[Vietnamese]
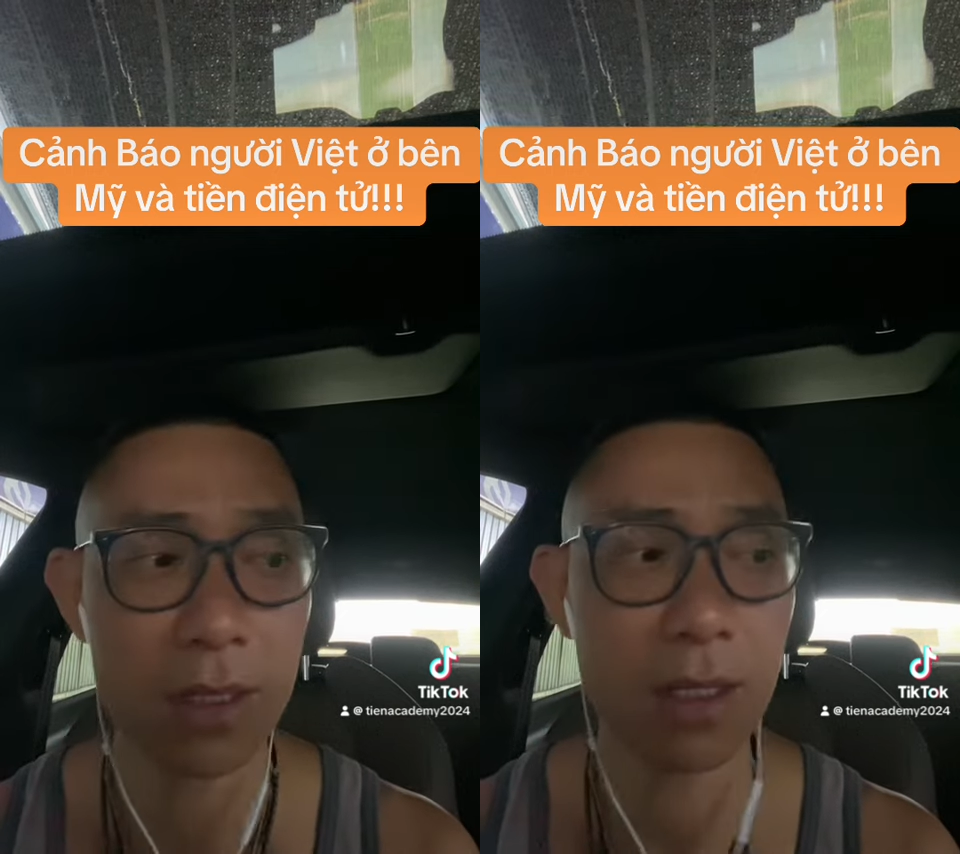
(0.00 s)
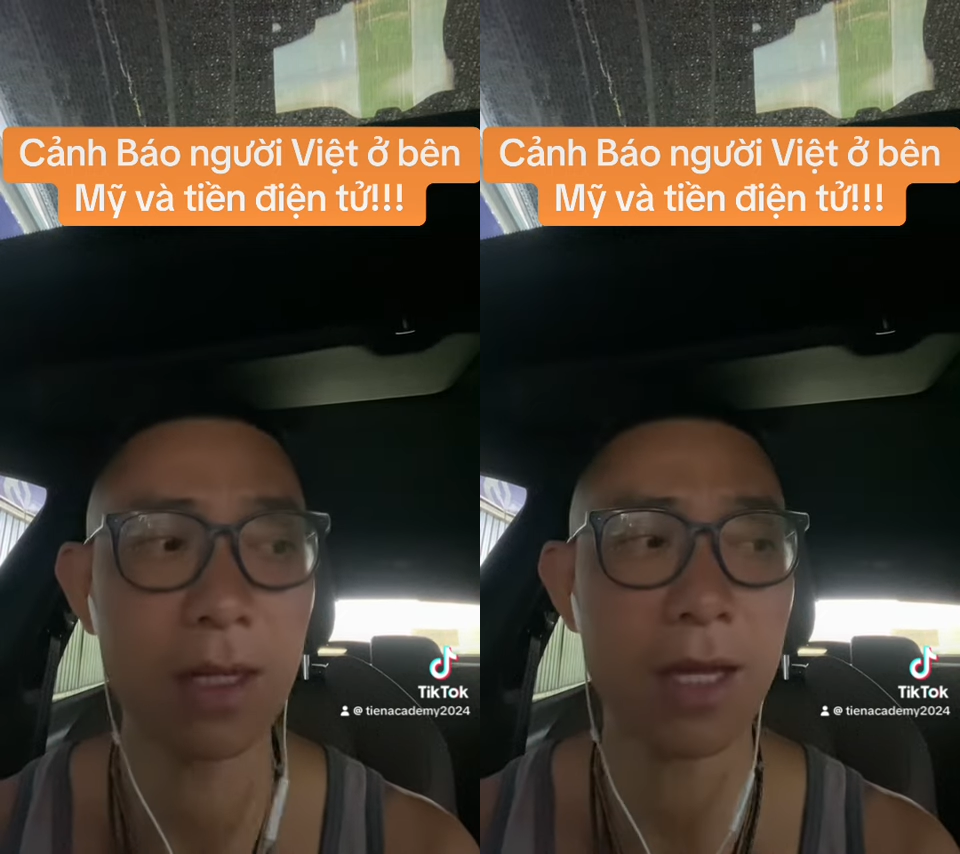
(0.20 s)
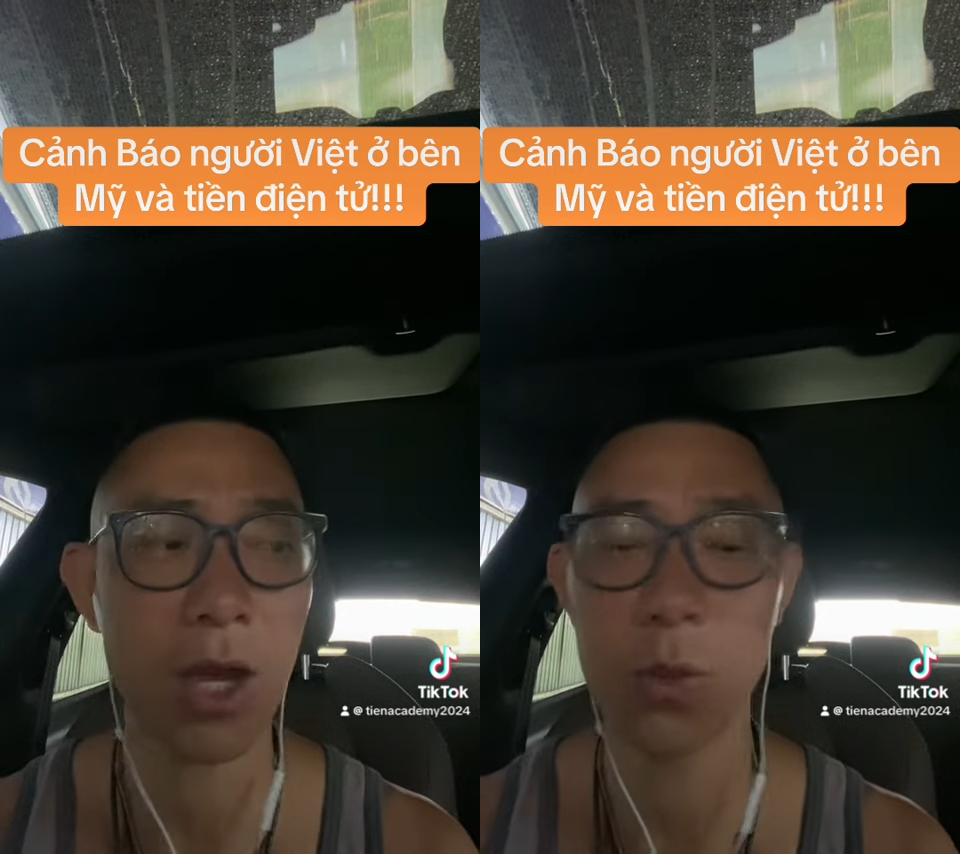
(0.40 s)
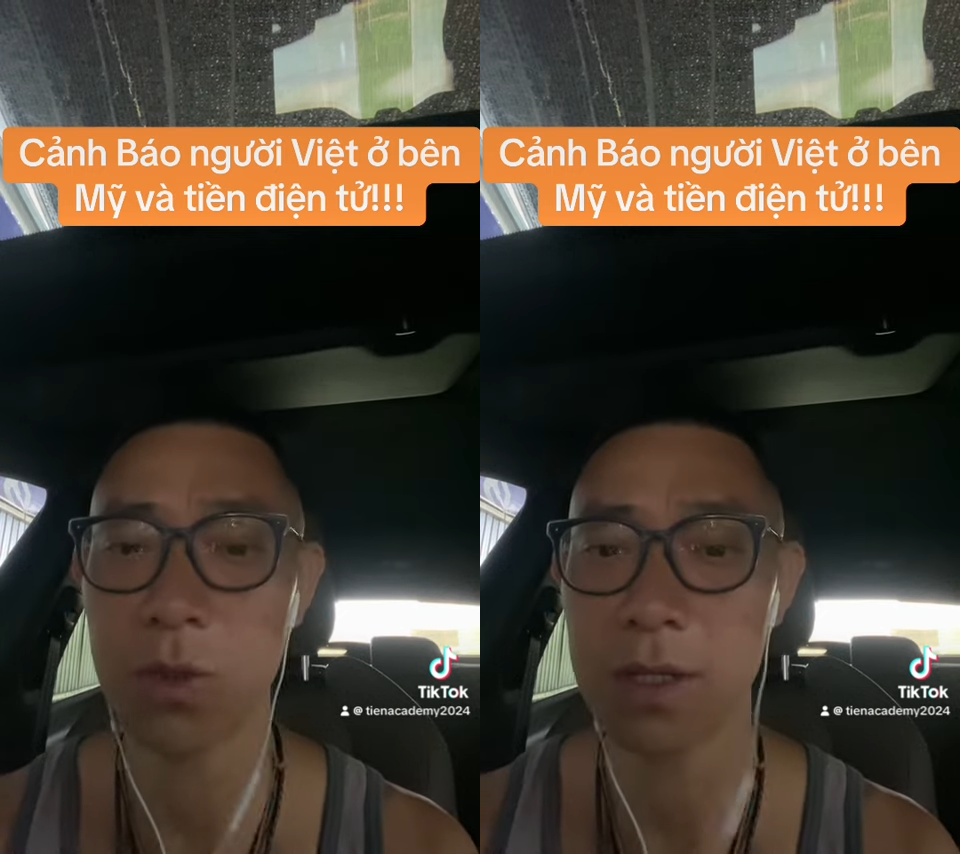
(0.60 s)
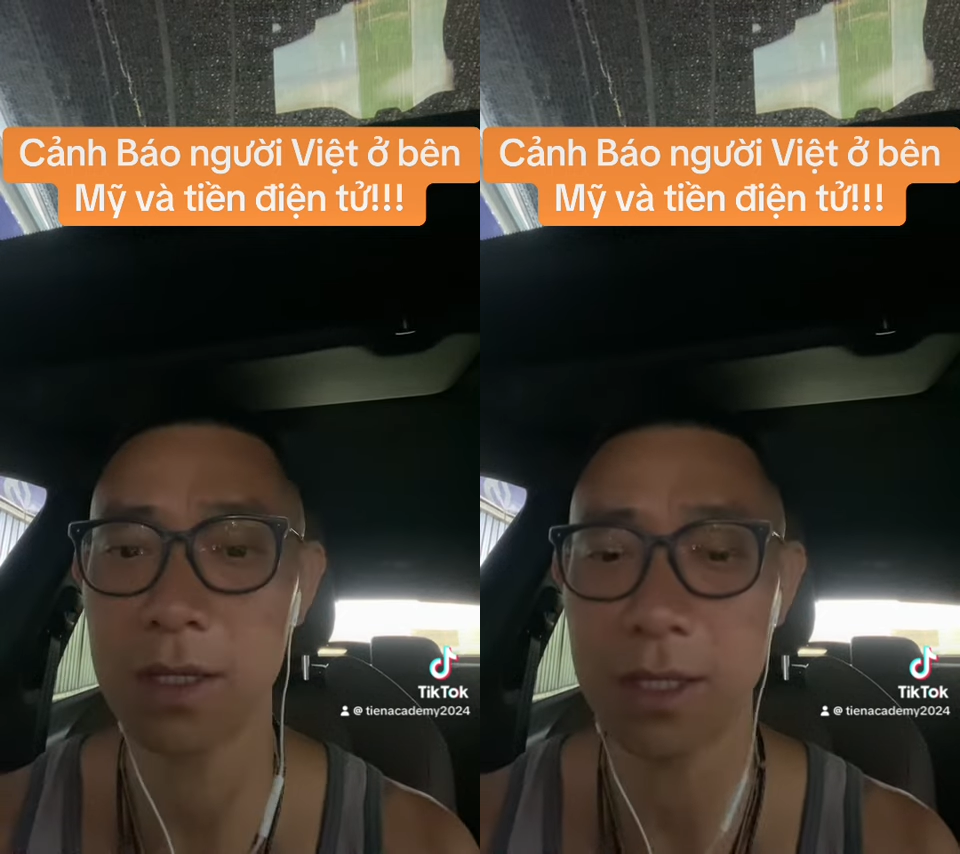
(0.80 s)
tất cả
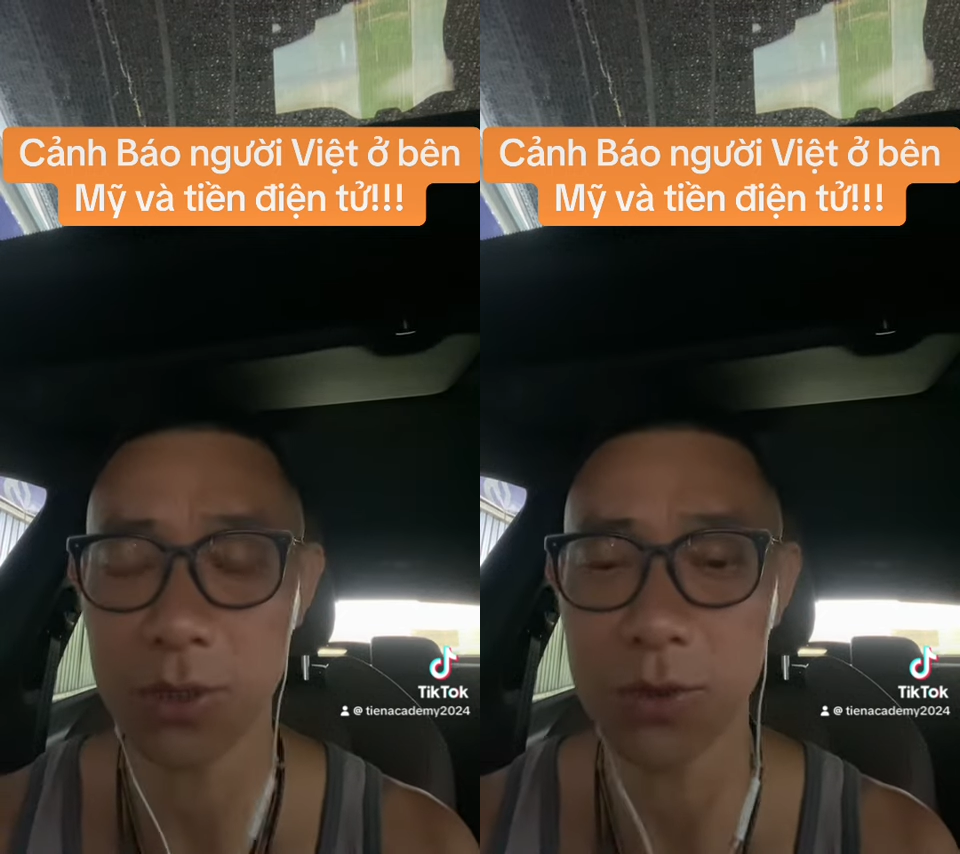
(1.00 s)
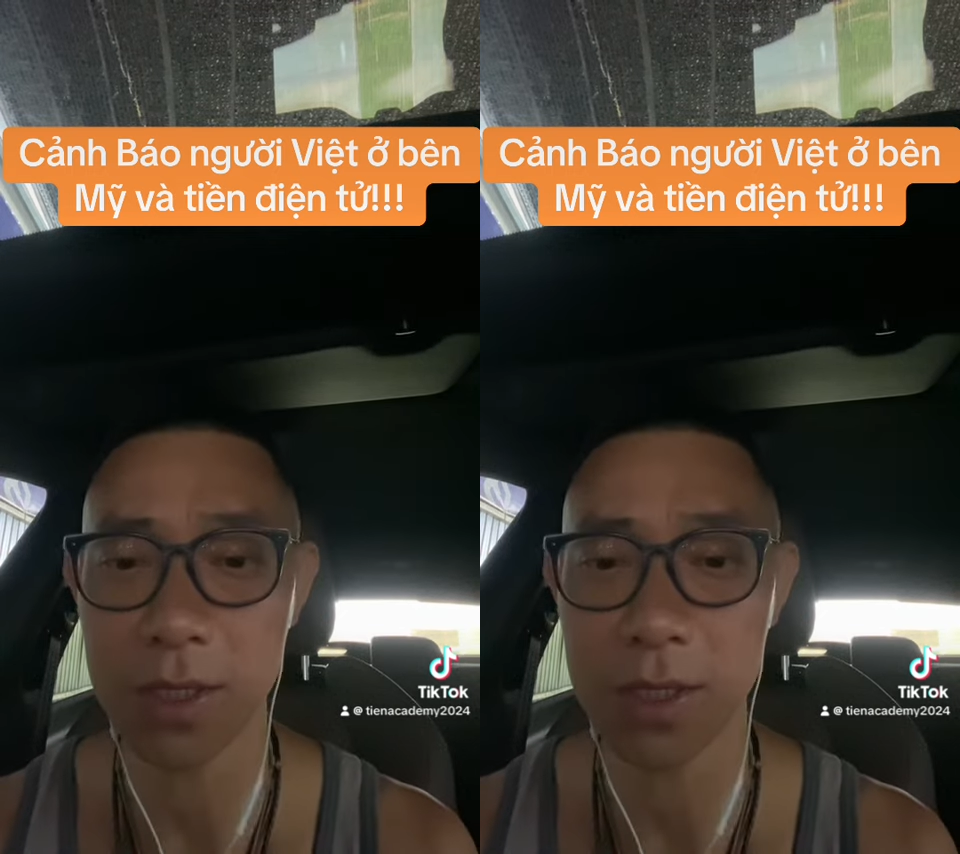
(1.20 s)
cái thị trường